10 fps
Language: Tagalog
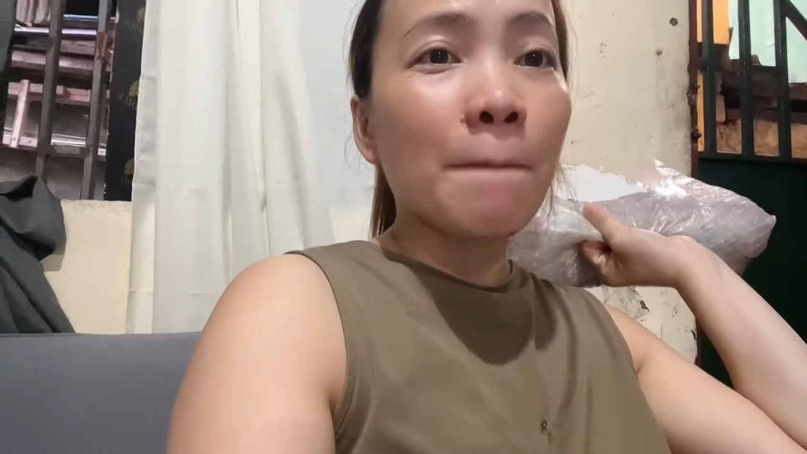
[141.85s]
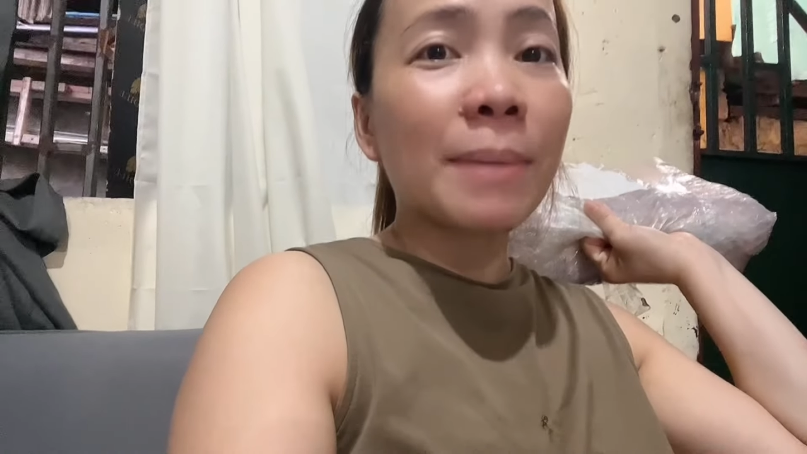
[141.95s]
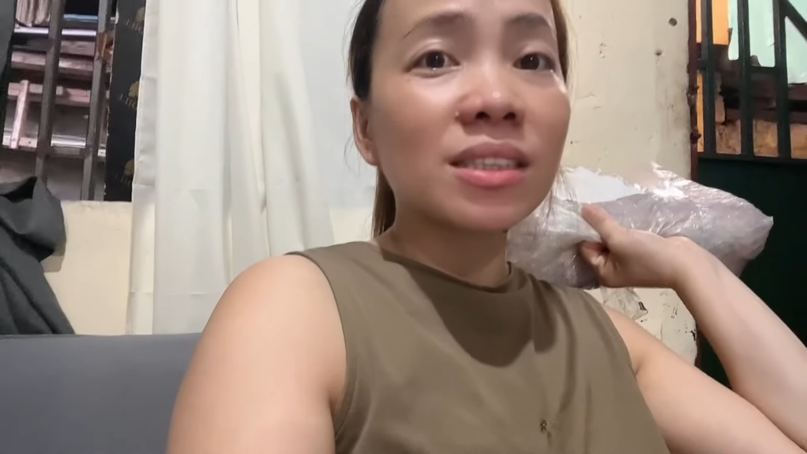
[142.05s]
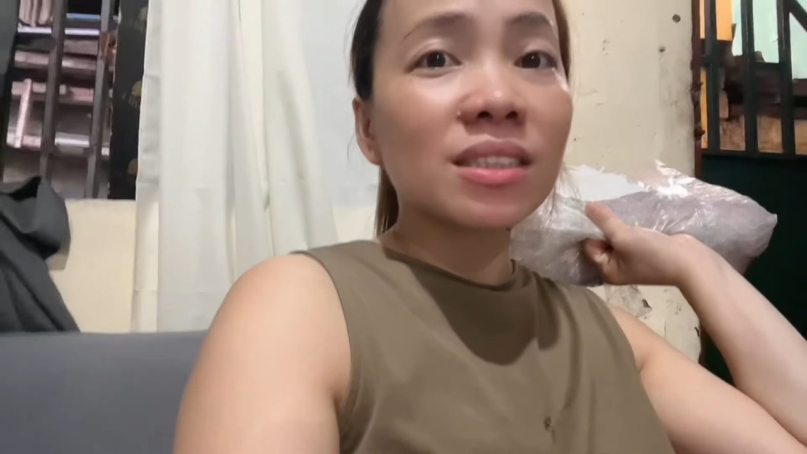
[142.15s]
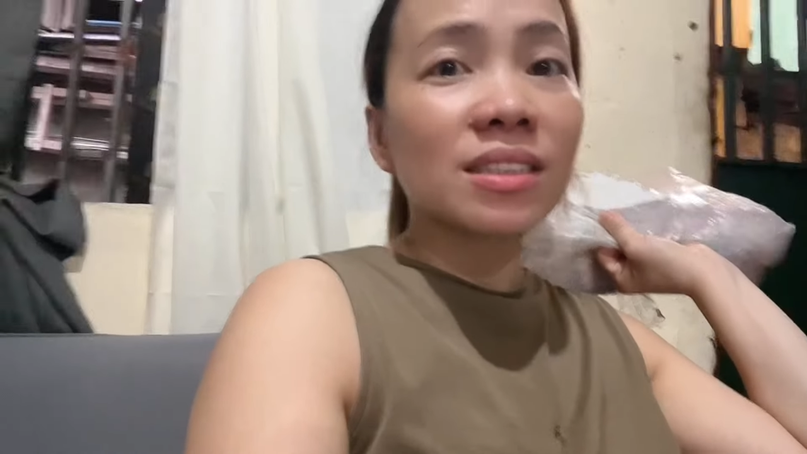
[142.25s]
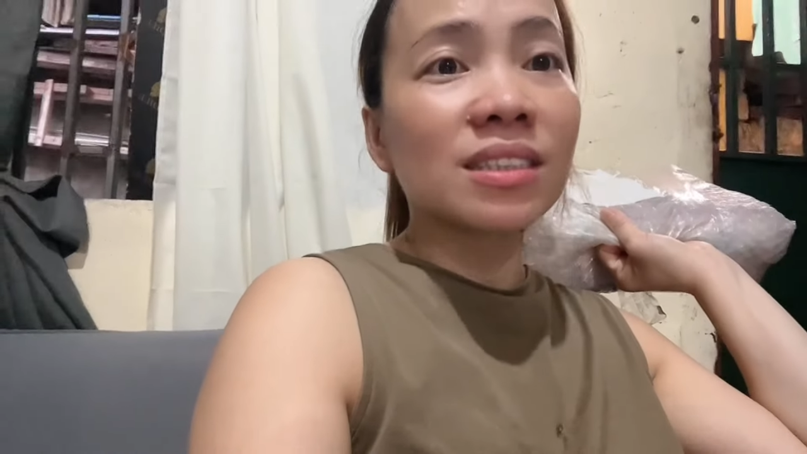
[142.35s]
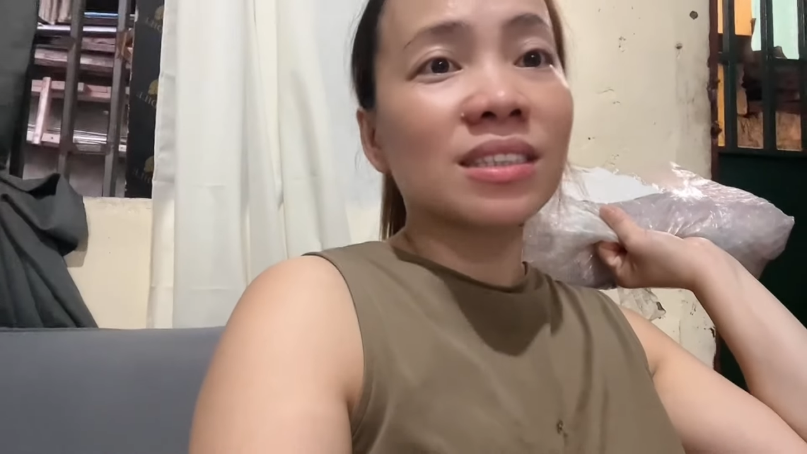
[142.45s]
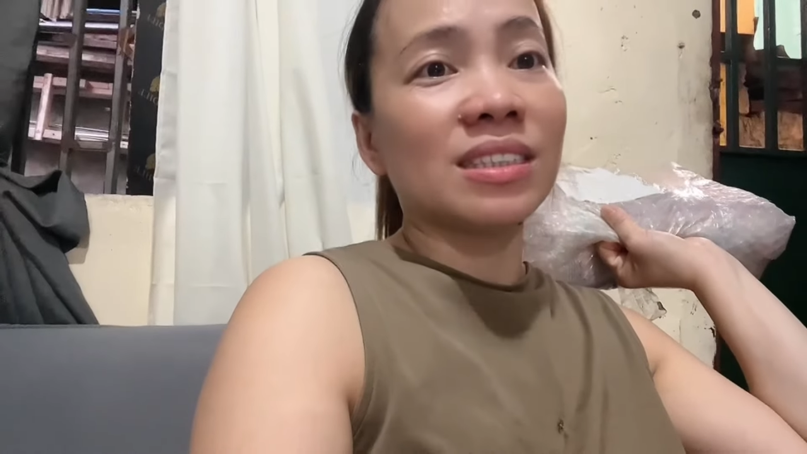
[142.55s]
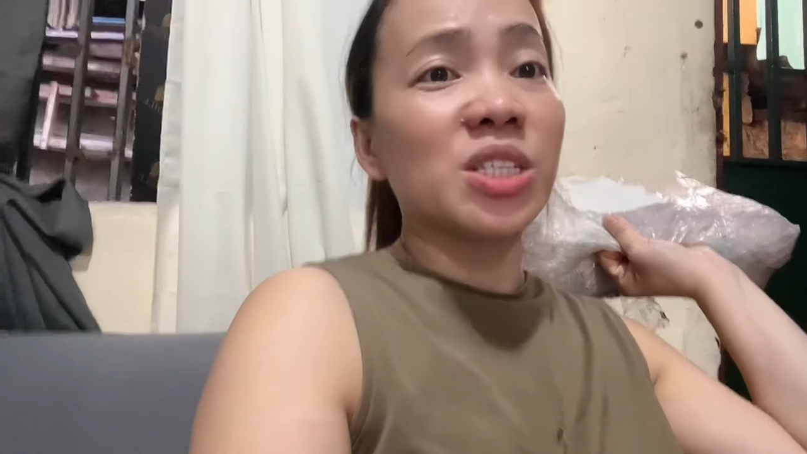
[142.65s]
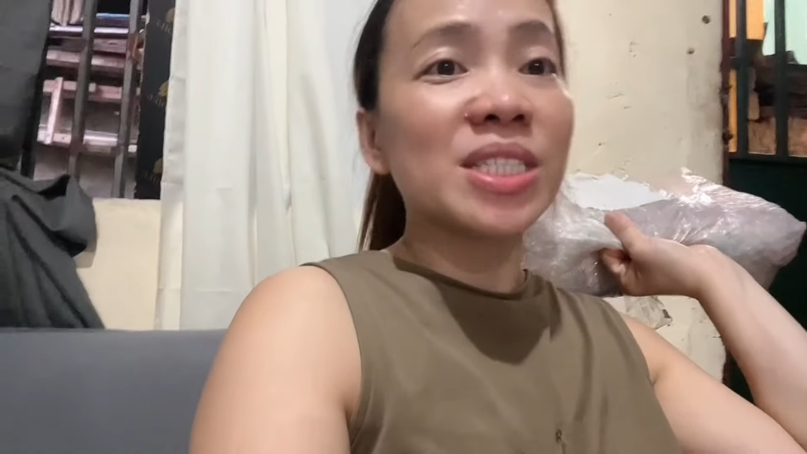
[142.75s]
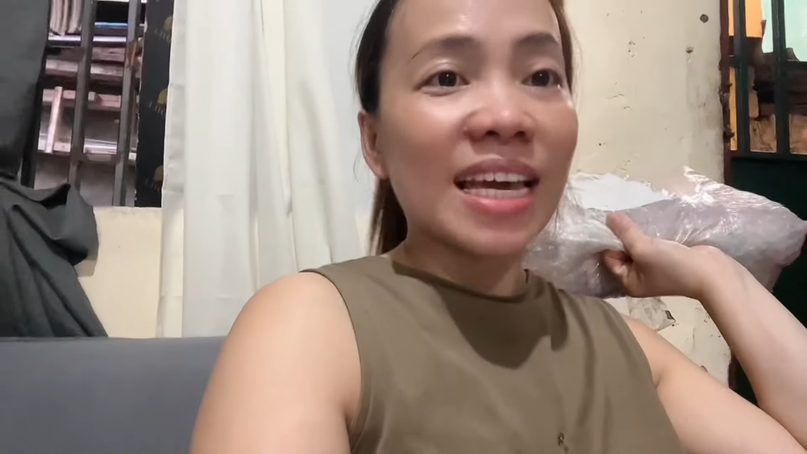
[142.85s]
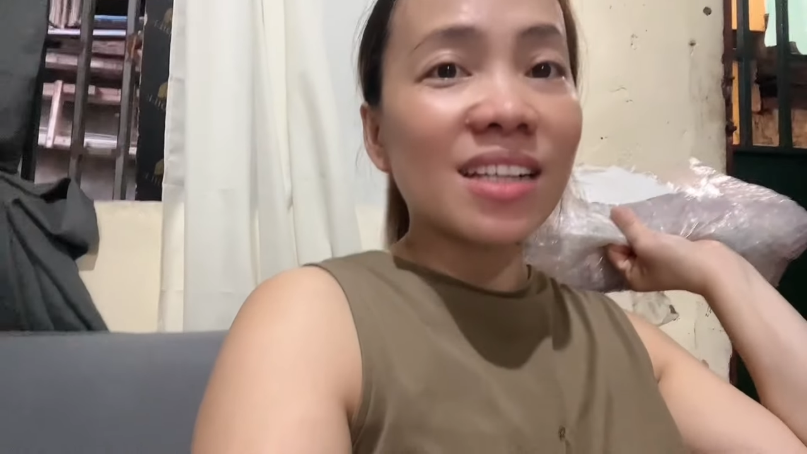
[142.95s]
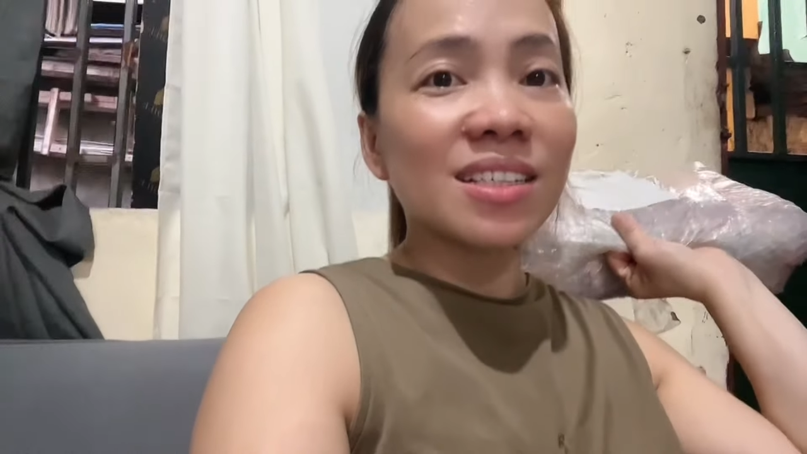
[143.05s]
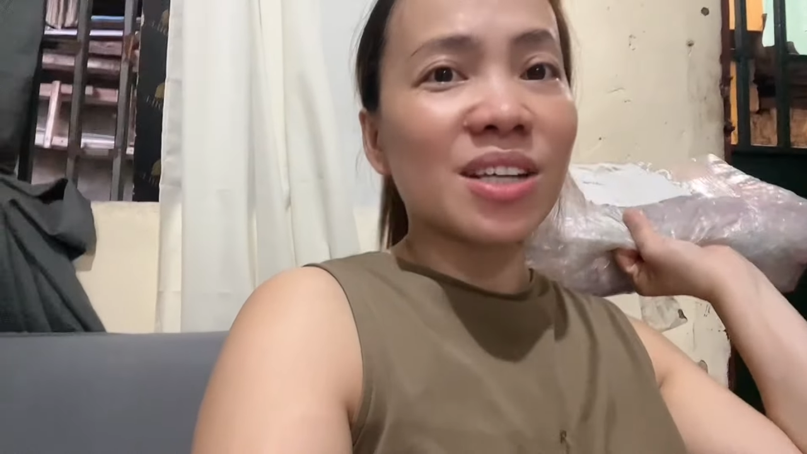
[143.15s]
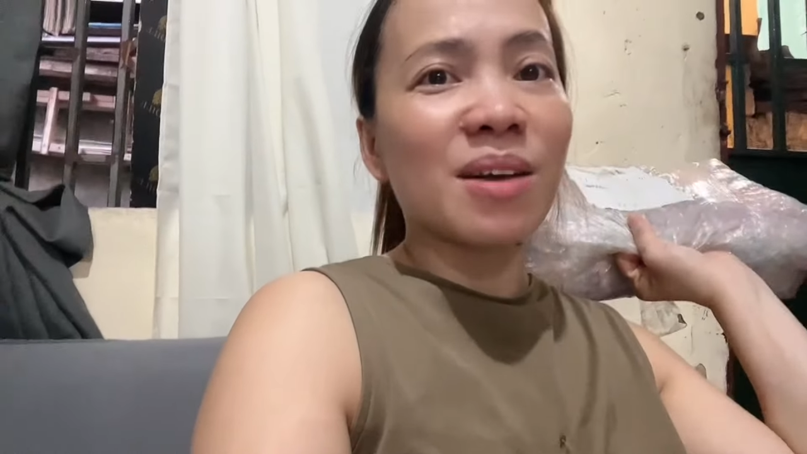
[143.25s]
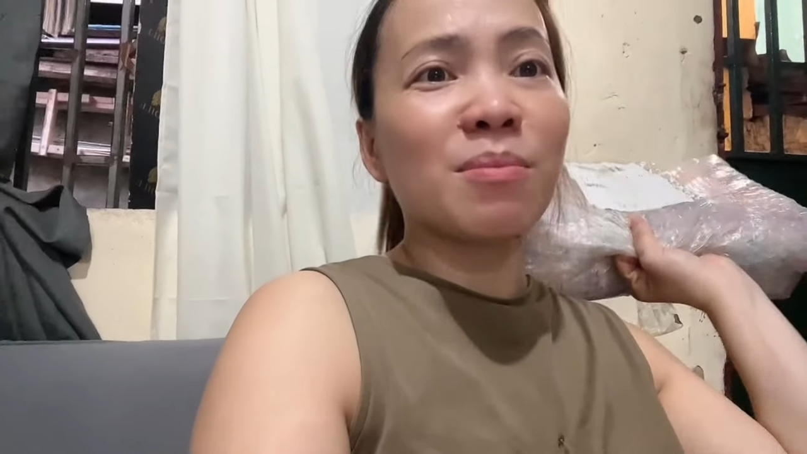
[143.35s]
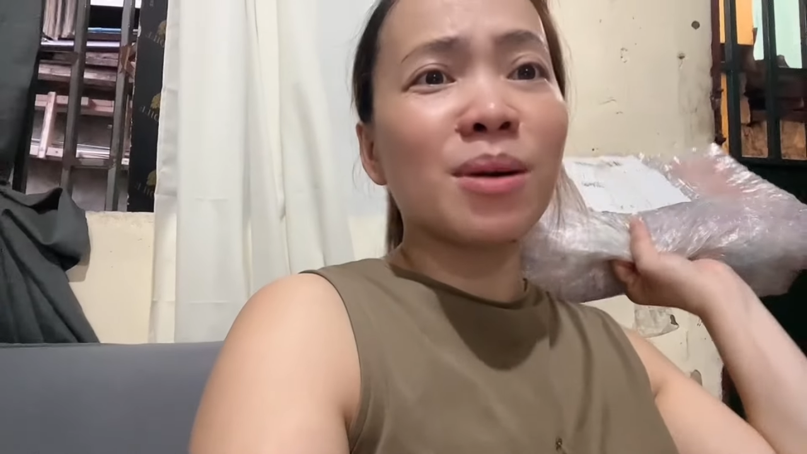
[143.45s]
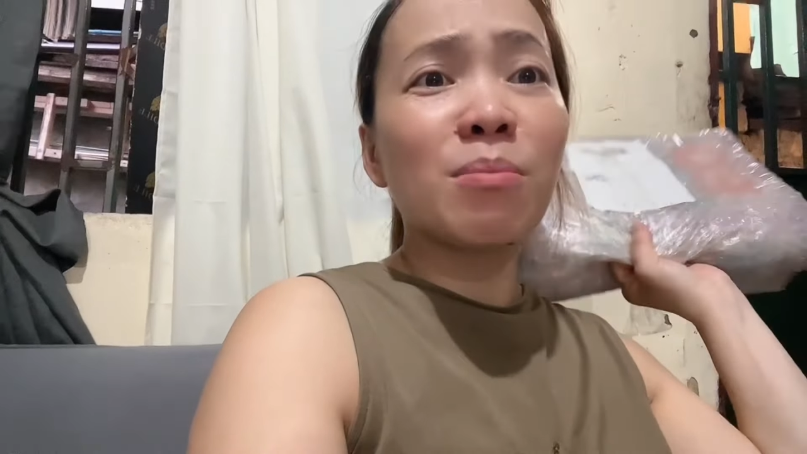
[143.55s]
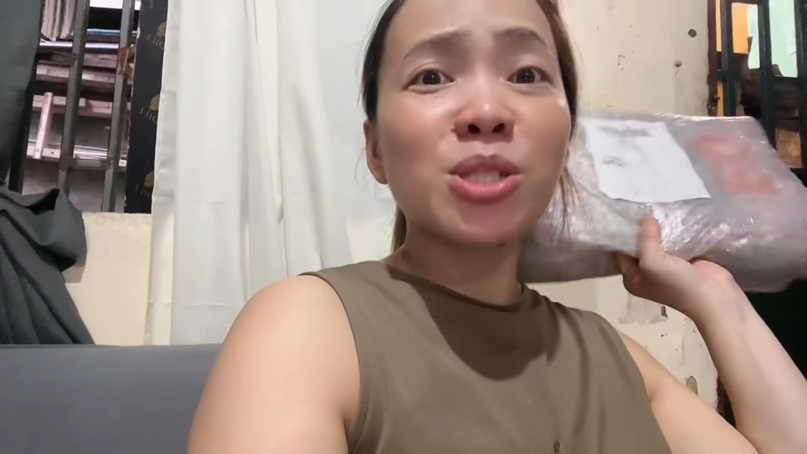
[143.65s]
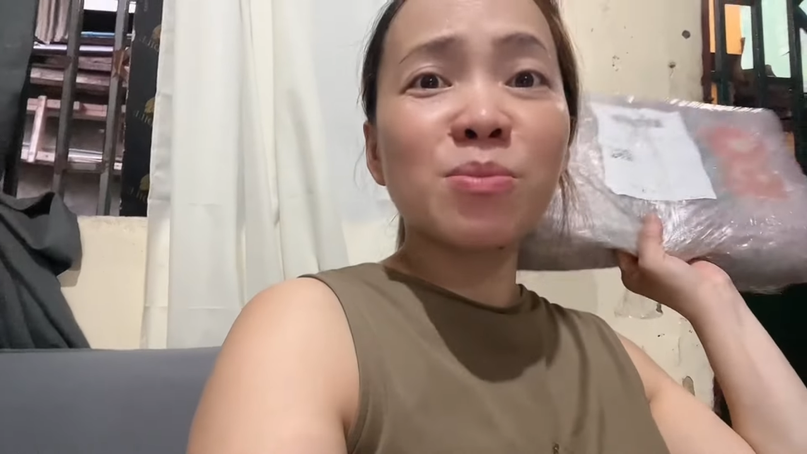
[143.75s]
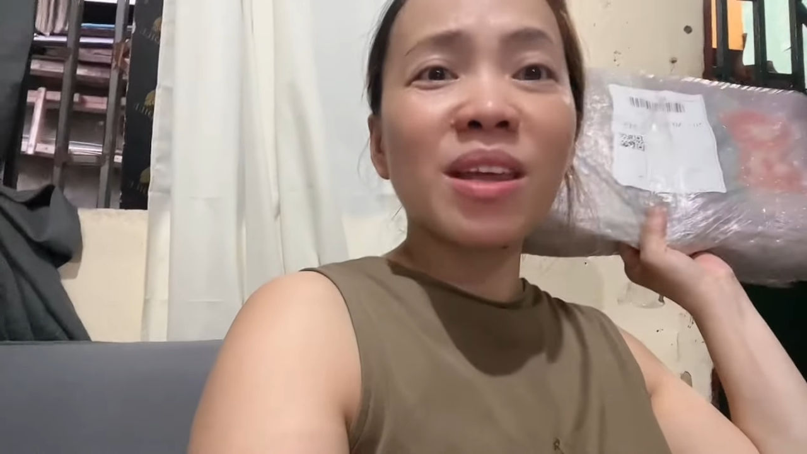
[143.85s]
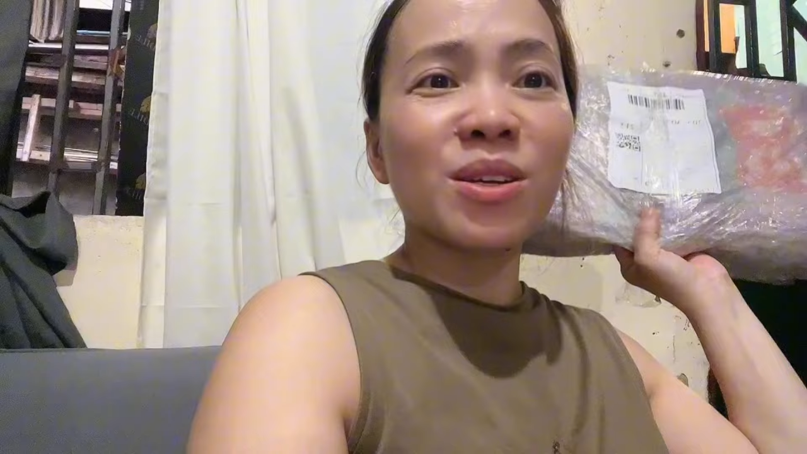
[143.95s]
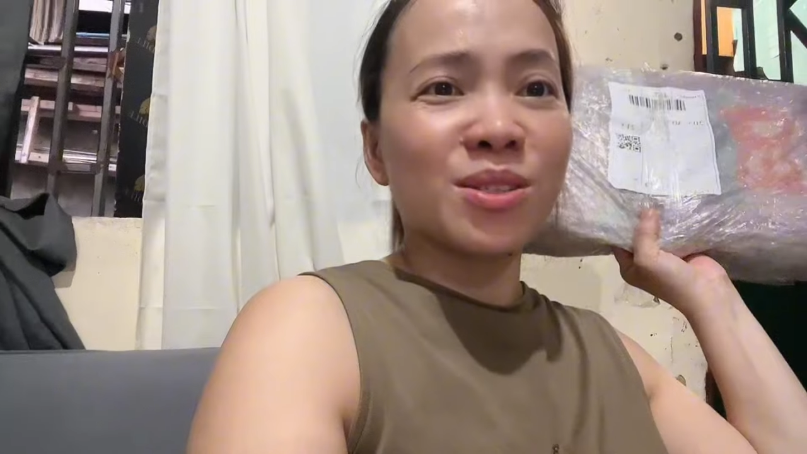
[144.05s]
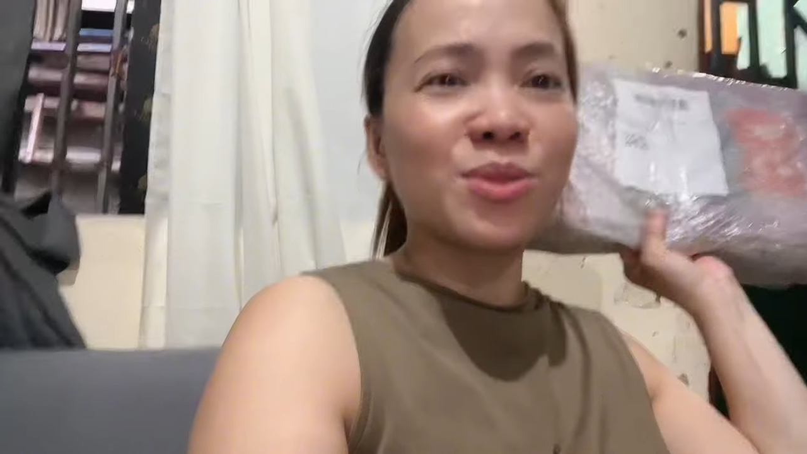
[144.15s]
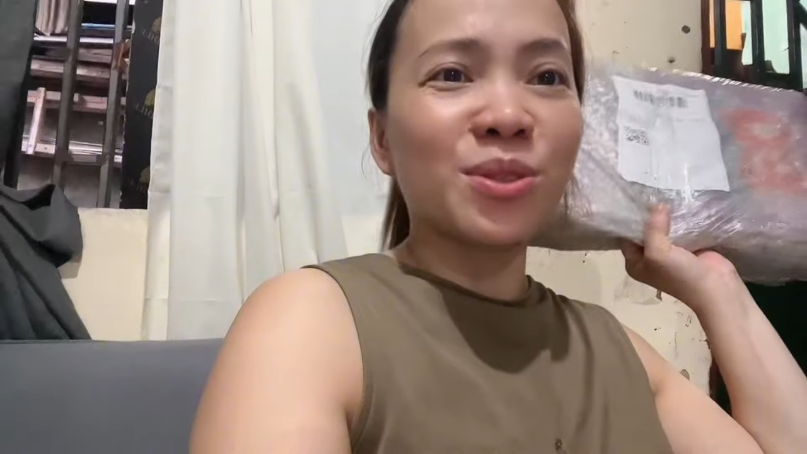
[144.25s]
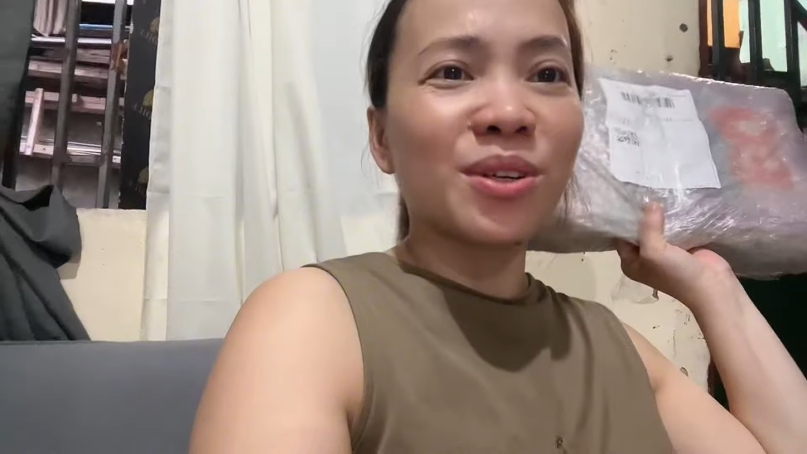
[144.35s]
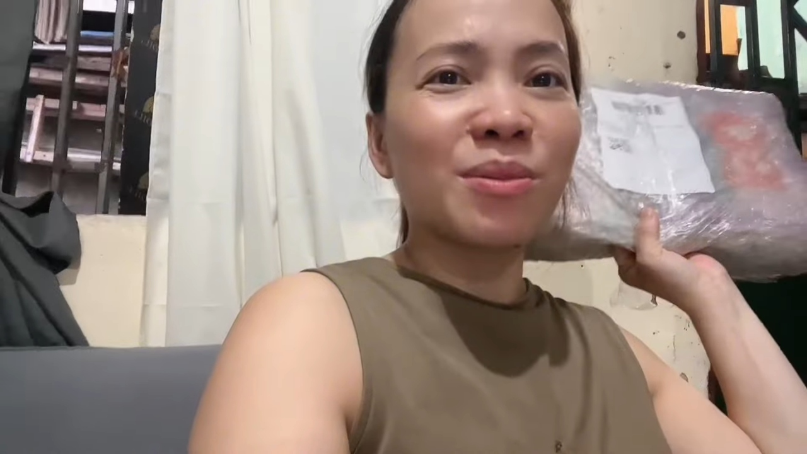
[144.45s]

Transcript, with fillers: pants style na siya, much better siguro.